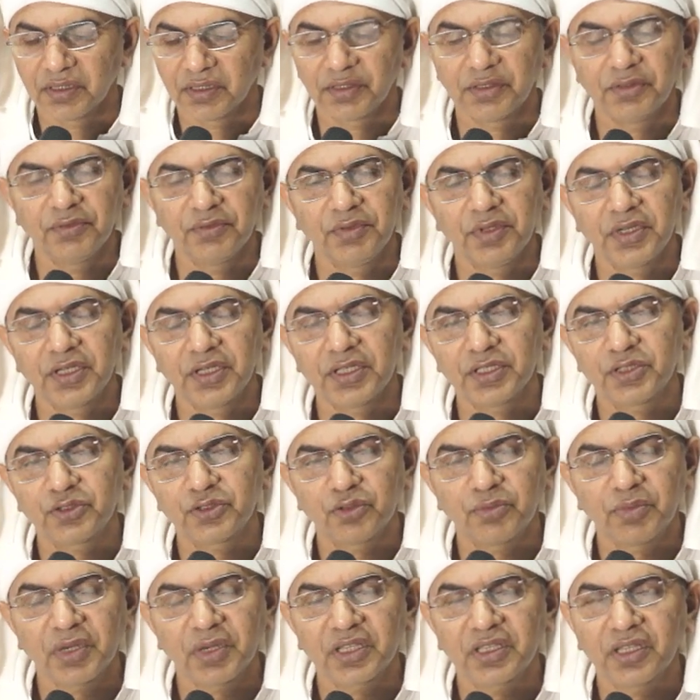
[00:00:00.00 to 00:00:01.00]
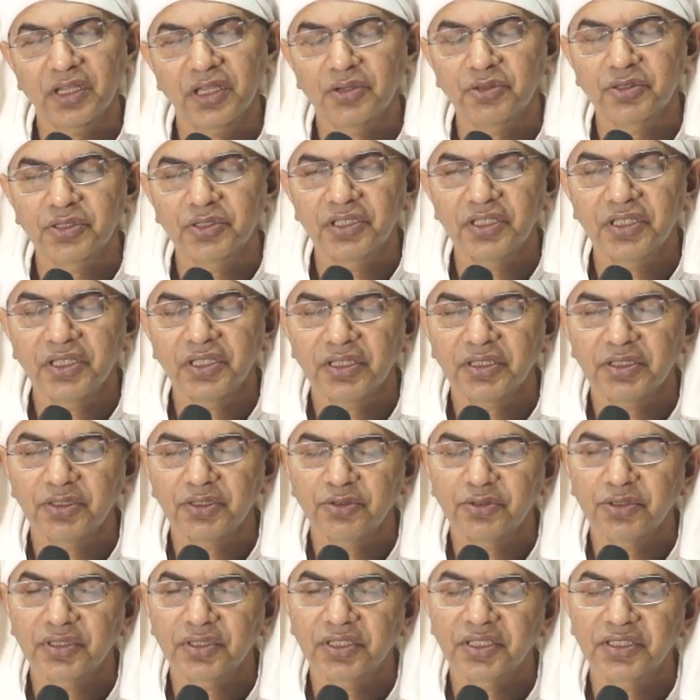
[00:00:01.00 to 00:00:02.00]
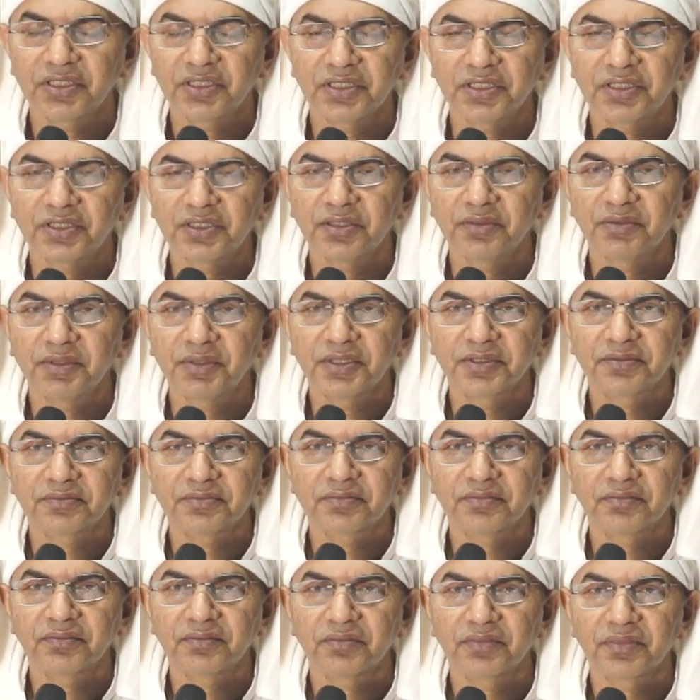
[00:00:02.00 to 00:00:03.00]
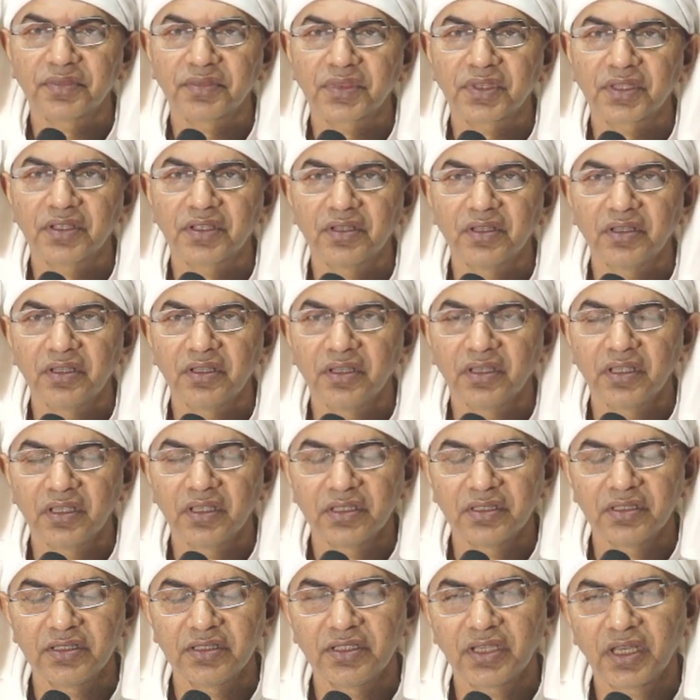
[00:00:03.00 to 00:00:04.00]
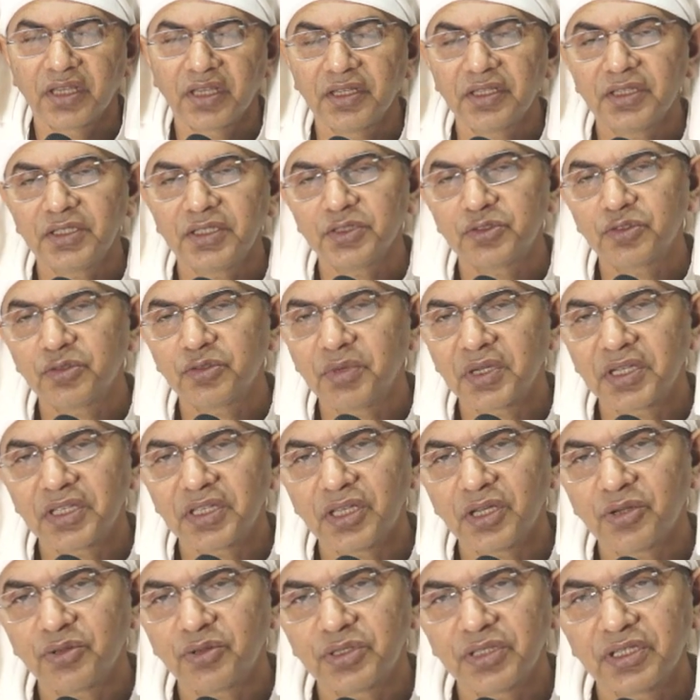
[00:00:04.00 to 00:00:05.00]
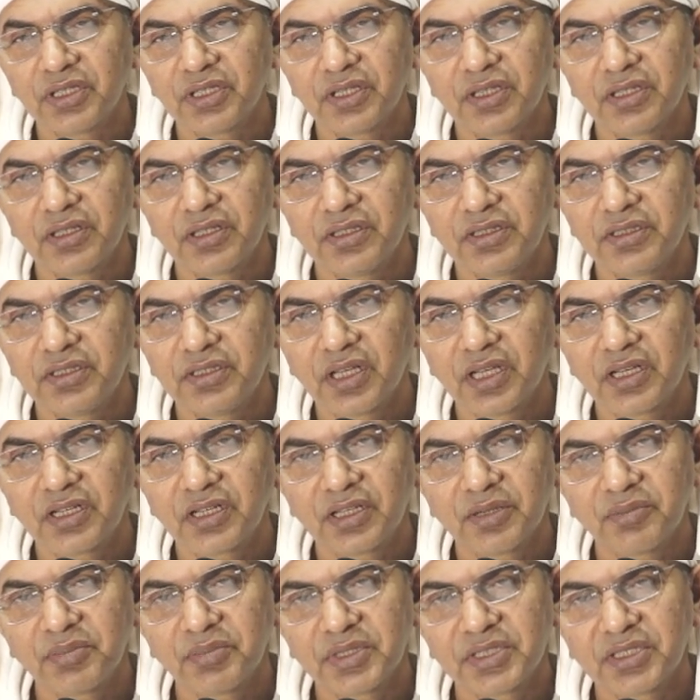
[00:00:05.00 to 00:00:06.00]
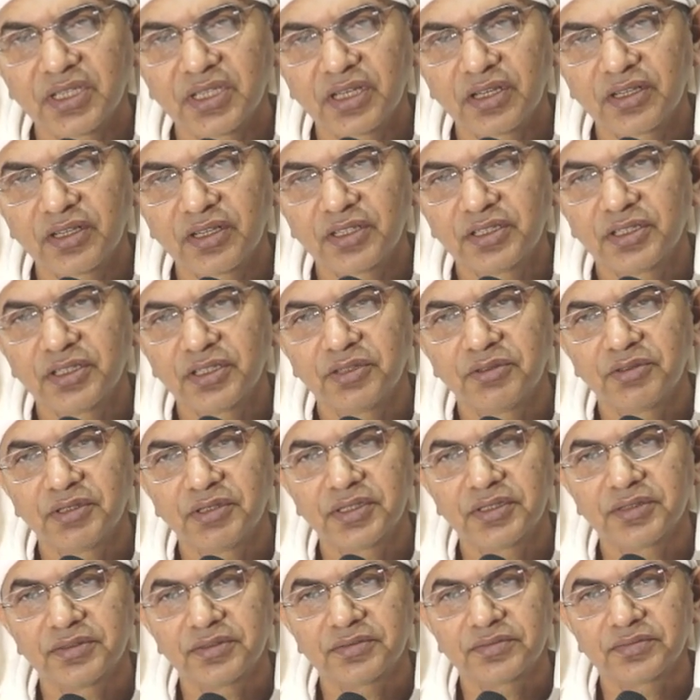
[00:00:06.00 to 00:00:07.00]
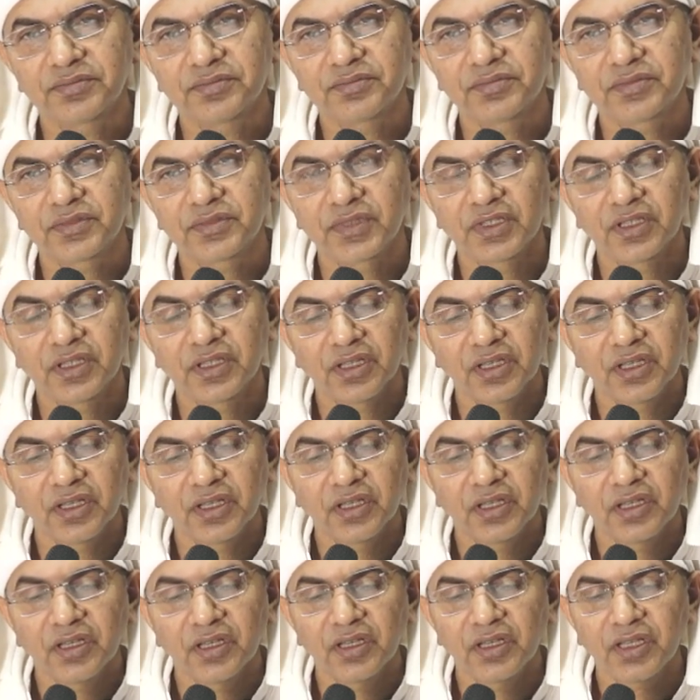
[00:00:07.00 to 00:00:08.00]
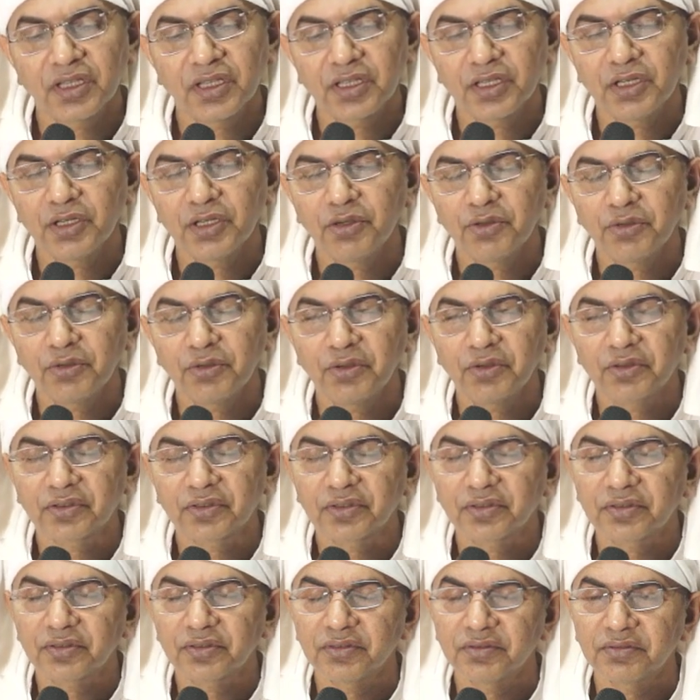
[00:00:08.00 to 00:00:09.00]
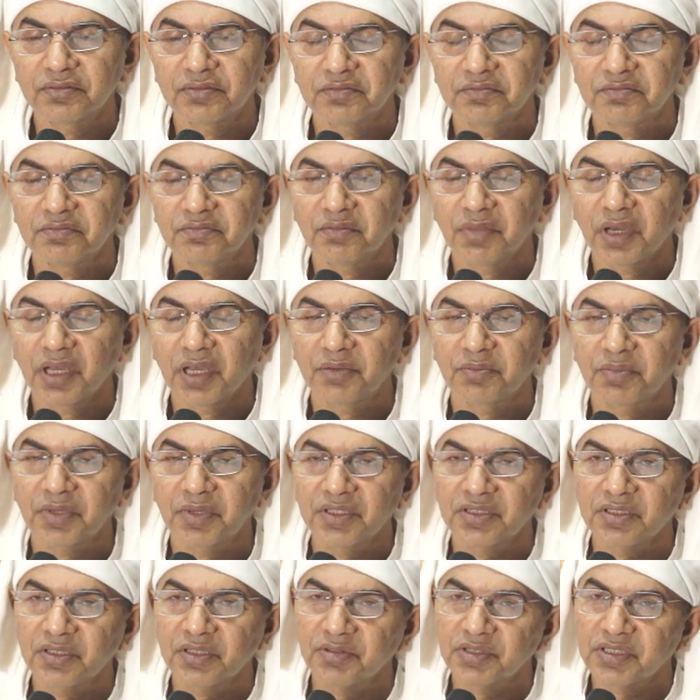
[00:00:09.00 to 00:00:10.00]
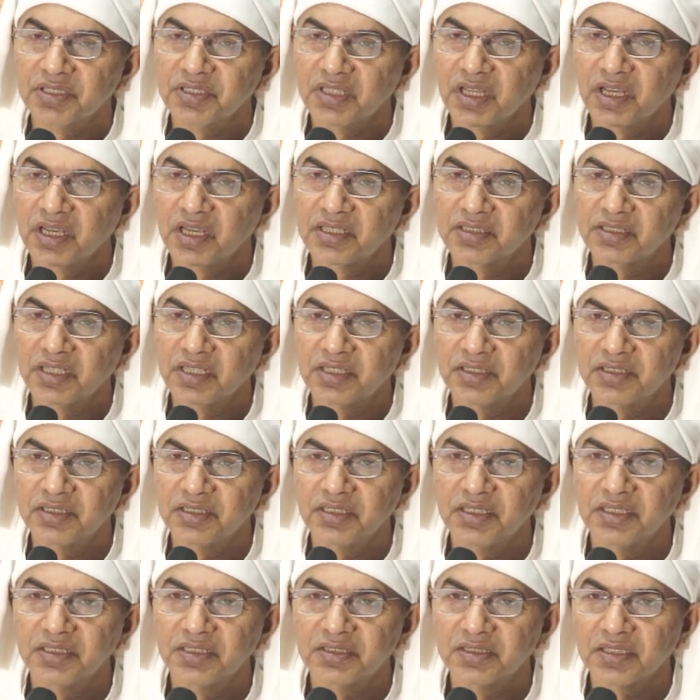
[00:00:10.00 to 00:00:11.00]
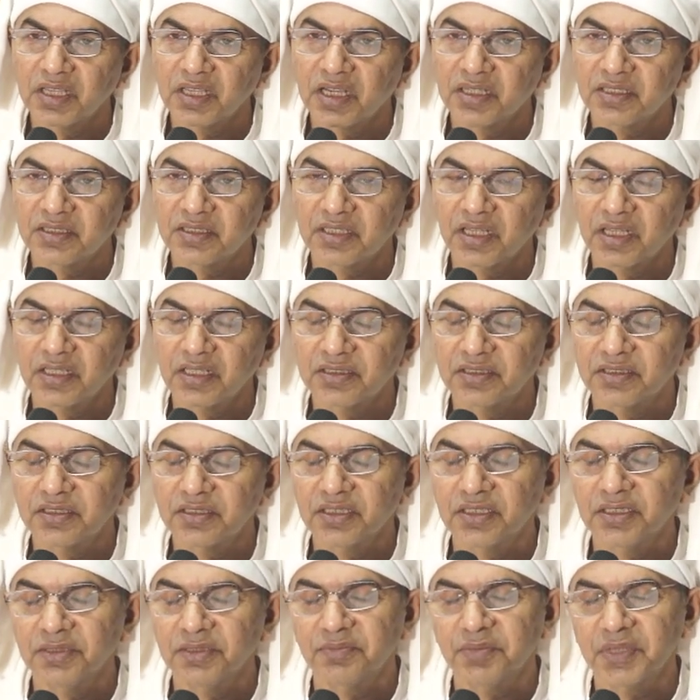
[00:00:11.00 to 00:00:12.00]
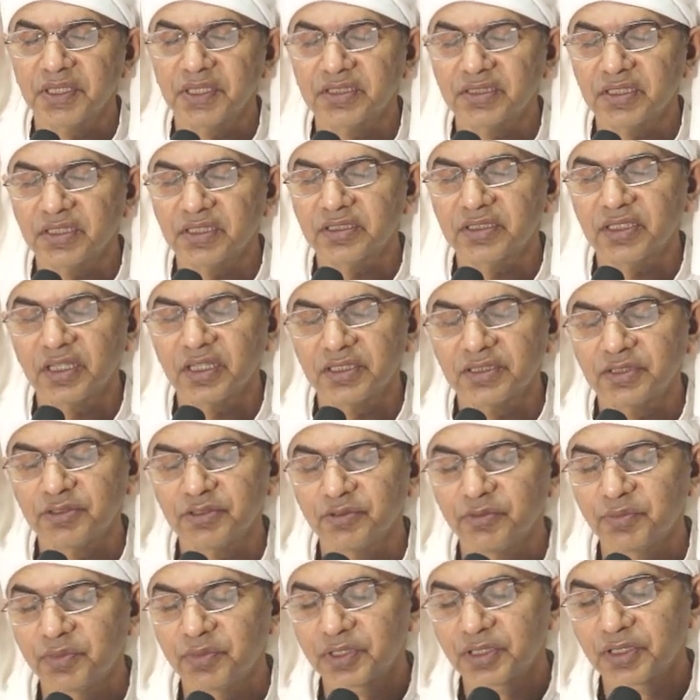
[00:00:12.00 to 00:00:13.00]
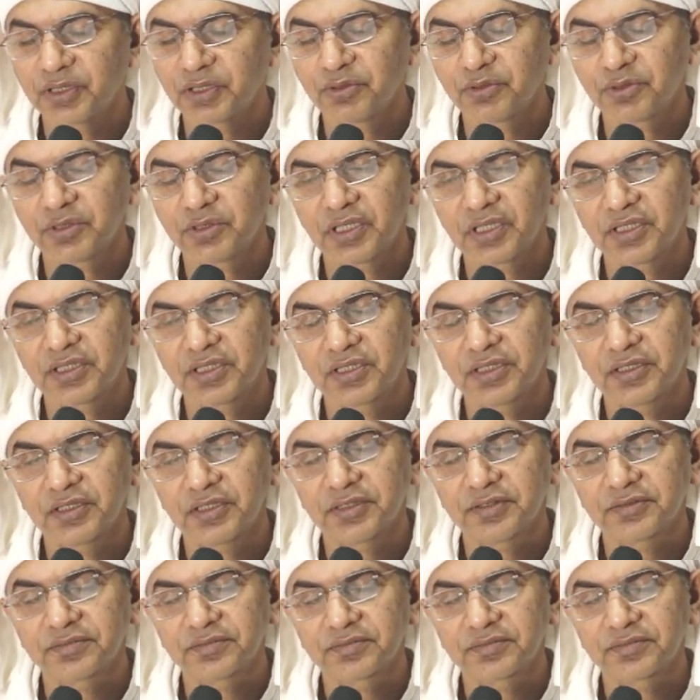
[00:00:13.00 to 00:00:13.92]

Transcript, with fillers: कि वीर की शोभा क्या होती है युद्ध के क्षेत्र में ज्ञानी की शोभा क्या होती है ज्ञान का प्रचार करते हुए लेकिन लोग बानप्रस्त अवस्था आ जाती है साठ साल से पैंसठ साल से ऊपर के हो जाते हैं